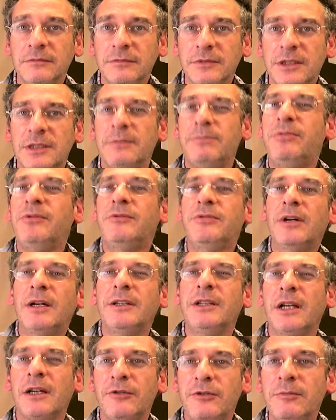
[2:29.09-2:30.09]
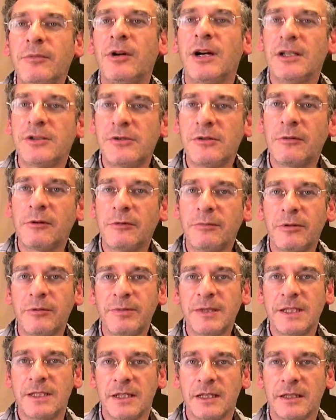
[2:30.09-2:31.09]
C'est hmm. plutôt un argument rassurant pour le
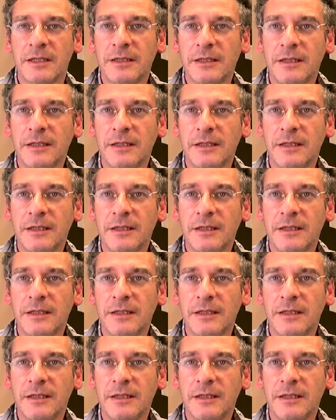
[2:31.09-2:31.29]
psychiatre.